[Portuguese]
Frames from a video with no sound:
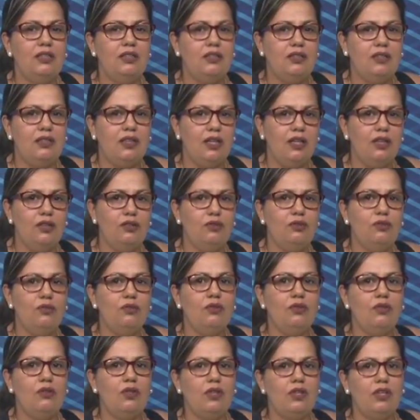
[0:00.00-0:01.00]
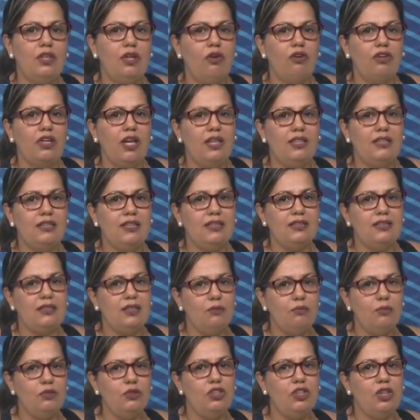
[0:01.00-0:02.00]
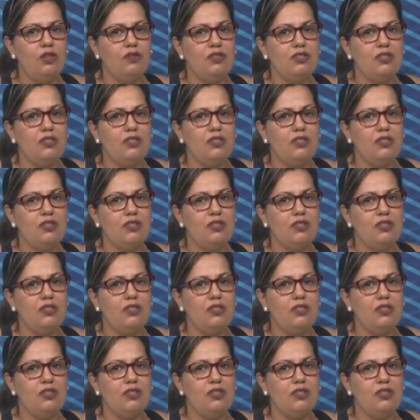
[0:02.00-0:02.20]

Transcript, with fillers: tanto que a Organização Mundial de